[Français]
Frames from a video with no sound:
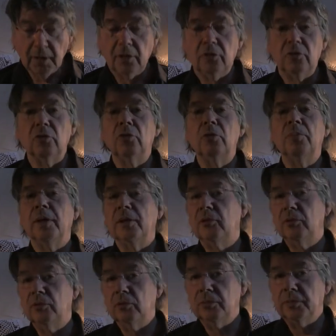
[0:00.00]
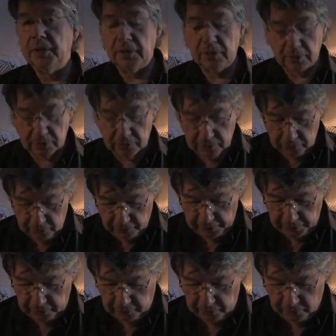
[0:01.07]
Sur le bateau maintenant
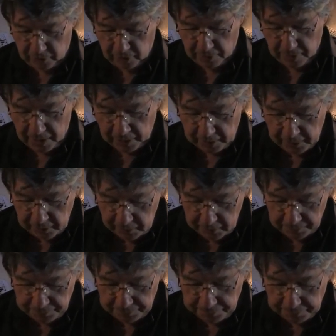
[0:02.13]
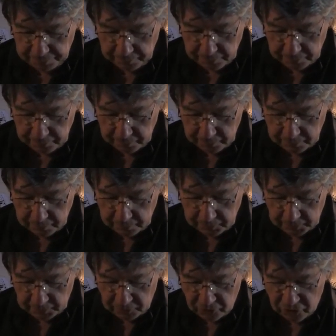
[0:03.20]
correctement amarré,
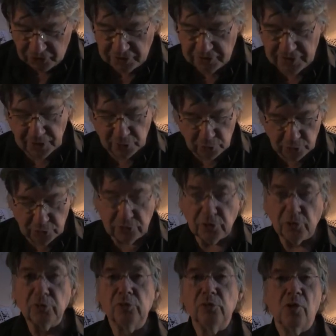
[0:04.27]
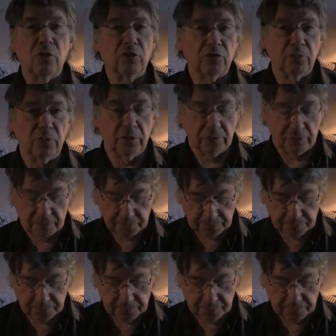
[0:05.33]
j'étire le temps du rangement.